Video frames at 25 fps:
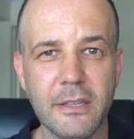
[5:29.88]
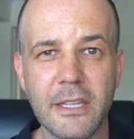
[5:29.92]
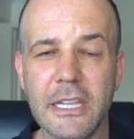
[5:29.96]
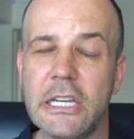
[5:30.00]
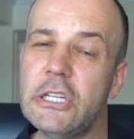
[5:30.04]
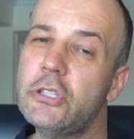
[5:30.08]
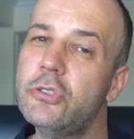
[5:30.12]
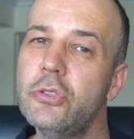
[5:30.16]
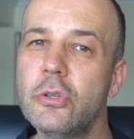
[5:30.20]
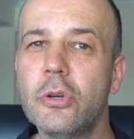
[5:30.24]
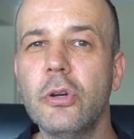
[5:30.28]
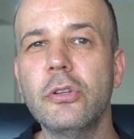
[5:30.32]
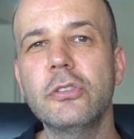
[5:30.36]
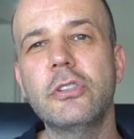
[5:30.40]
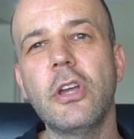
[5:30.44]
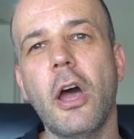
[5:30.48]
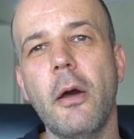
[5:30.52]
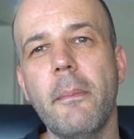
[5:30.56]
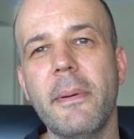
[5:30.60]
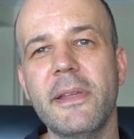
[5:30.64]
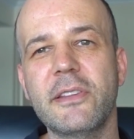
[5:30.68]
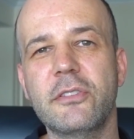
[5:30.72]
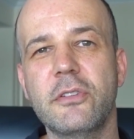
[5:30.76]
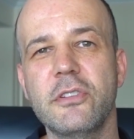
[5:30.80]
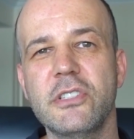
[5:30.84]
Et je suis content
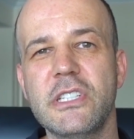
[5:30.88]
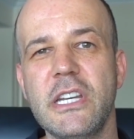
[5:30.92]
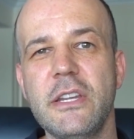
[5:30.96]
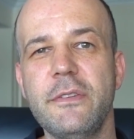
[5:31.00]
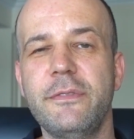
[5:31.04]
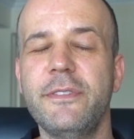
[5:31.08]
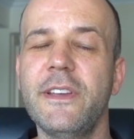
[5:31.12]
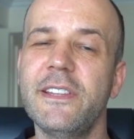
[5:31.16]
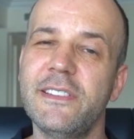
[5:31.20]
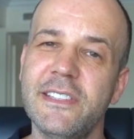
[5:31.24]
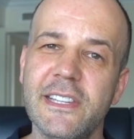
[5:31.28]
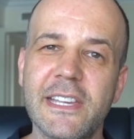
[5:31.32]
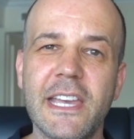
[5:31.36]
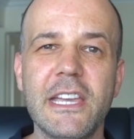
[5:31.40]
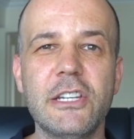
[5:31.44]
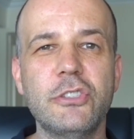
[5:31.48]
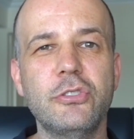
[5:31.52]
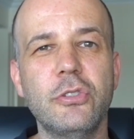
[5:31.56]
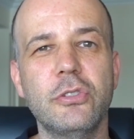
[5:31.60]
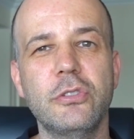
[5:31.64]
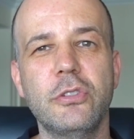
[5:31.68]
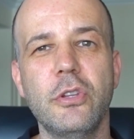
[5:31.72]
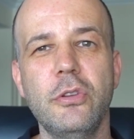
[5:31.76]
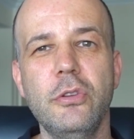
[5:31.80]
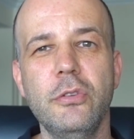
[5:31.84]
parce que je l'ai fait, c'est quelque
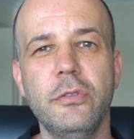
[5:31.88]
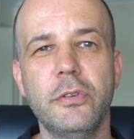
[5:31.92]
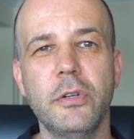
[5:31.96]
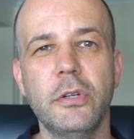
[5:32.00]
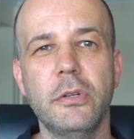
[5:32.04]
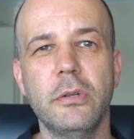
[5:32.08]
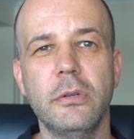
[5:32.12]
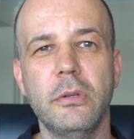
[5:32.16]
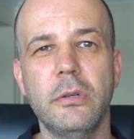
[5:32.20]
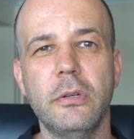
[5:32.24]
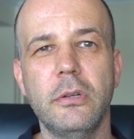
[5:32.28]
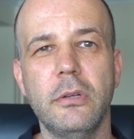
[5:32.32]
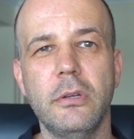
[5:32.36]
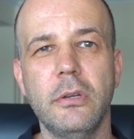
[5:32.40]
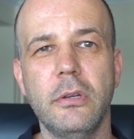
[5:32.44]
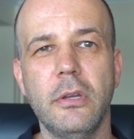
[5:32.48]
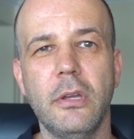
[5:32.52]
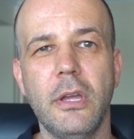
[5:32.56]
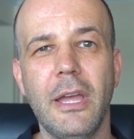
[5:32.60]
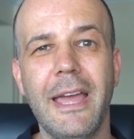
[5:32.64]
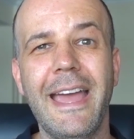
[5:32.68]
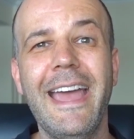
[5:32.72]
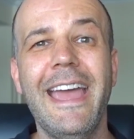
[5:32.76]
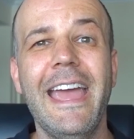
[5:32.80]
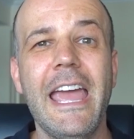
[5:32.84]
chose de nouveau.
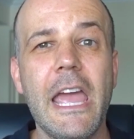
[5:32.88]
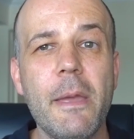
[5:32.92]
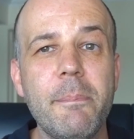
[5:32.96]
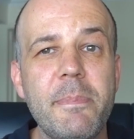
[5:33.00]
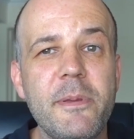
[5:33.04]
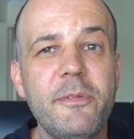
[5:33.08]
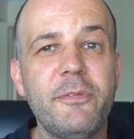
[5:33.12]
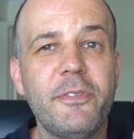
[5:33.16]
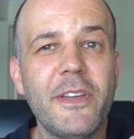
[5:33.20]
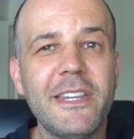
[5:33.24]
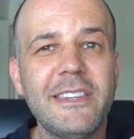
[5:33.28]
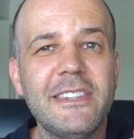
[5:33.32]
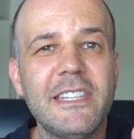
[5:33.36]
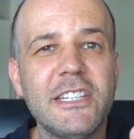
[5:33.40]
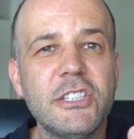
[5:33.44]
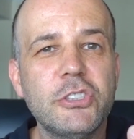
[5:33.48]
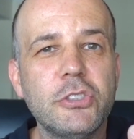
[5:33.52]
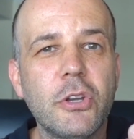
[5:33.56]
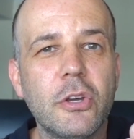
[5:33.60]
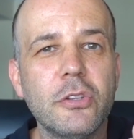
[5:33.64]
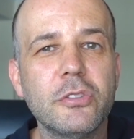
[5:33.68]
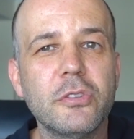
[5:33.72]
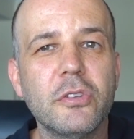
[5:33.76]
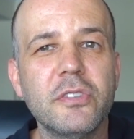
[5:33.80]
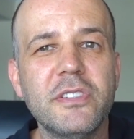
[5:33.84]
Et puis faites des
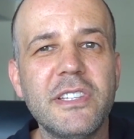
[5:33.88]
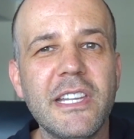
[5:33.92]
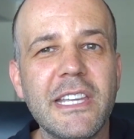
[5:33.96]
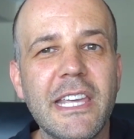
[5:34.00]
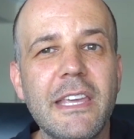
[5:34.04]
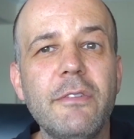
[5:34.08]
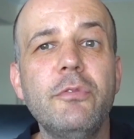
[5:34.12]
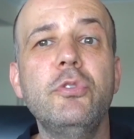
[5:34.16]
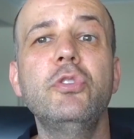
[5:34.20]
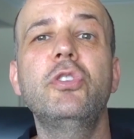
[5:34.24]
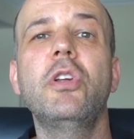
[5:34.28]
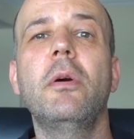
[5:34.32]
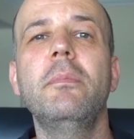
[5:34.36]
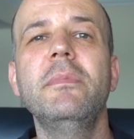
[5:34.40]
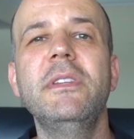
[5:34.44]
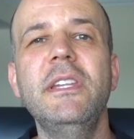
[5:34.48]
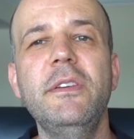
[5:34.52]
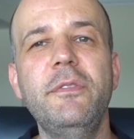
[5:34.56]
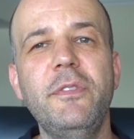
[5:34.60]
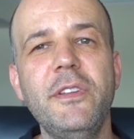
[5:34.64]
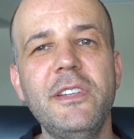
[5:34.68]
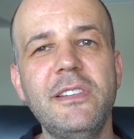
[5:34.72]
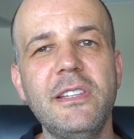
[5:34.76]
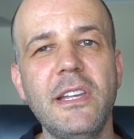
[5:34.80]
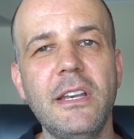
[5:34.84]
choses aussi qui vous semblent
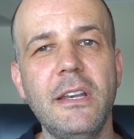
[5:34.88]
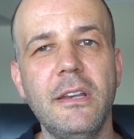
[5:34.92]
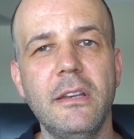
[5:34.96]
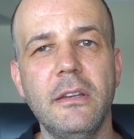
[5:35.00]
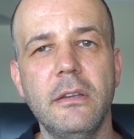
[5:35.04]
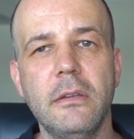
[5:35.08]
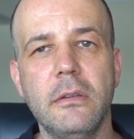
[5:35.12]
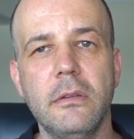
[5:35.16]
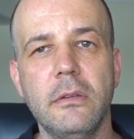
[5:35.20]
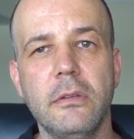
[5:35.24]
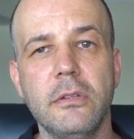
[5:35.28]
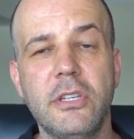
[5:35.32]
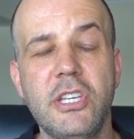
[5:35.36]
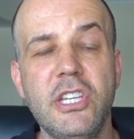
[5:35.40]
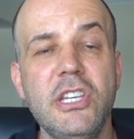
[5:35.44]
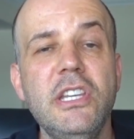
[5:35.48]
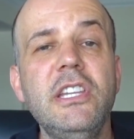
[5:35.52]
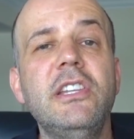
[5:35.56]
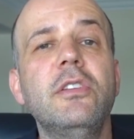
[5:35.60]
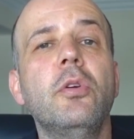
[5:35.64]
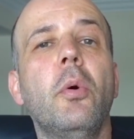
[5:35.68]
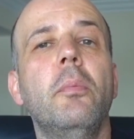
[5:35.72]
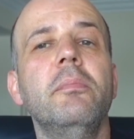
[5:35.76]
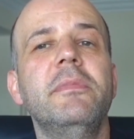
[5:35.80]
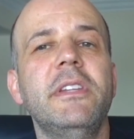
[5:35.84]
difficiles qui n'y
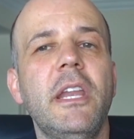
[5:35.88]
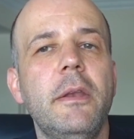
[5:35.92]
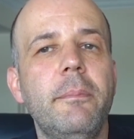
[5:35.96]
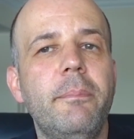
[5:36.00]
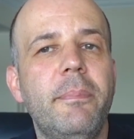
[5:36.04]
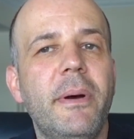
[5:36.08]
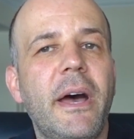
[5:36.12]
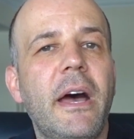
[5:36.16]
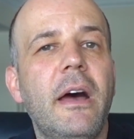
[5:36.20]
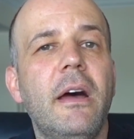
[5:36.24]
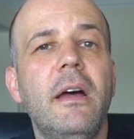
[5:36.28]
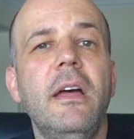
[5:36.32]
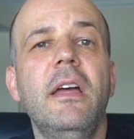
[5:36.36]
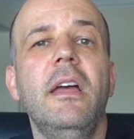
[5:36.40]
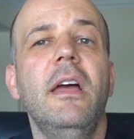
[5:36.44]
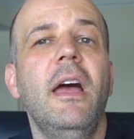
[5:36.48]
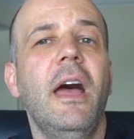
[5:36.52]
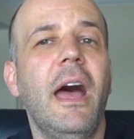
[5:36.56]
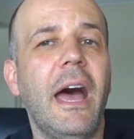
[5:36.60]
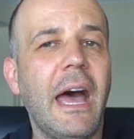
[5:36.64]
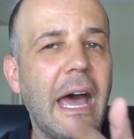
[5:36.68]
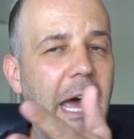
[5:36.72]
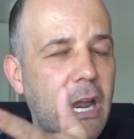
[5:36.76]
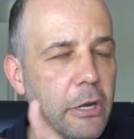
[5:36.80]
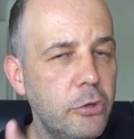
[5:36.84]
seront peut-être
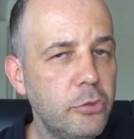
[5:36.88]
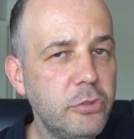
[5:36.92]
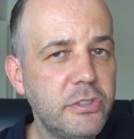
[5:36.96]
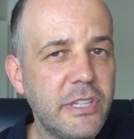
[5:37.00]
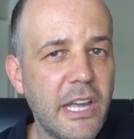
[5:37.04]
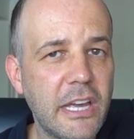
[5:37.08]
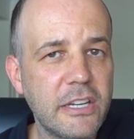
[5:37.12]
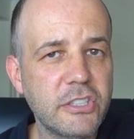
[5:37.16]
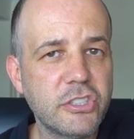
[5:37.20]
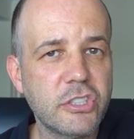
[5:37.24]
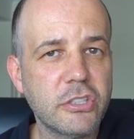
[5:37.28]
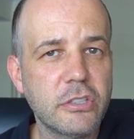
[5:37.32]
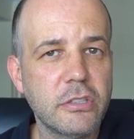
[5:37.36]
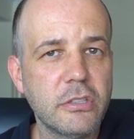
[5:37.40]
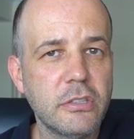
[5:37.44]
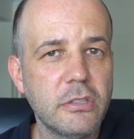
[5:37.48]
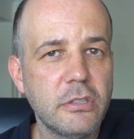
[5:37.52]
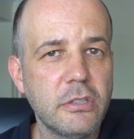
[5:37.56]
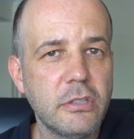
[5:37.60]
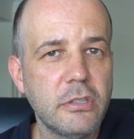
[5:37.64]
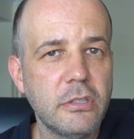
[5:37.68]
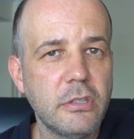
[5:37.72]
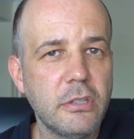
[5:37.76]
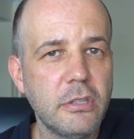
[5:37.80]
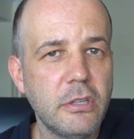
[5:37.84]
pas à l'usage,
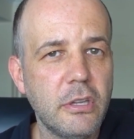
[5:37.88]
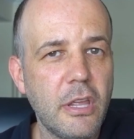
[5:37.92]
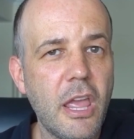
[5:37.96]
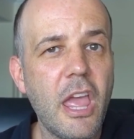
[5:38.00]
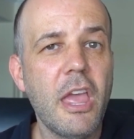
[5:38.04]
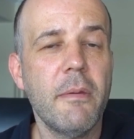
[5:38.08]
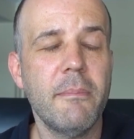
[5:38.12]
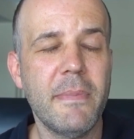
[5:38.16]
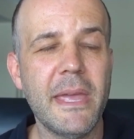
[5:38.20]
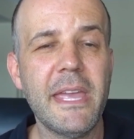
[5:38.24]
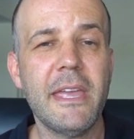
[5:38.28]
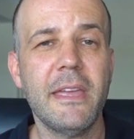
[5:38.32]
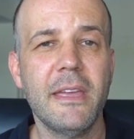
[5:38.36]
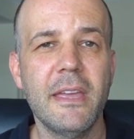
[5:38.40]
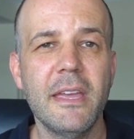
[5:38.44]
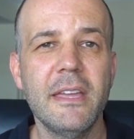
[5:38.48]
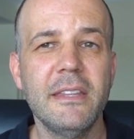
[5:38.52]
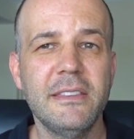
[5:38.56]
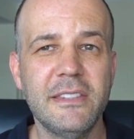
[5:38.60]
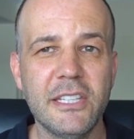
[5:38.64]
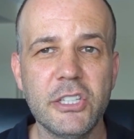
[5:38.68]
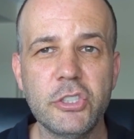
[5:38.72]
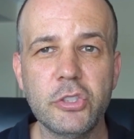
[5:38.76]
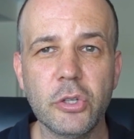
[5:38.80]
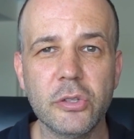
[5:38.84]
mais
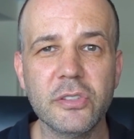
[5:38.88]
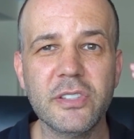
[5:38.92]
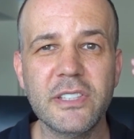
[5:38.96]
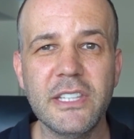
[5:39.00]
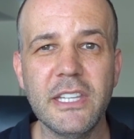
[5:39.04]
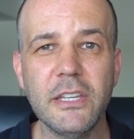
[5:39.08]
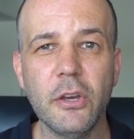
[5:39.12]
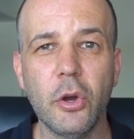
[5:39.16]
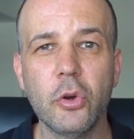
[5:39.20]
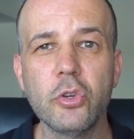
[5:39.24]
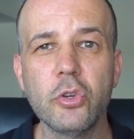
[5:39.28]
des choses qui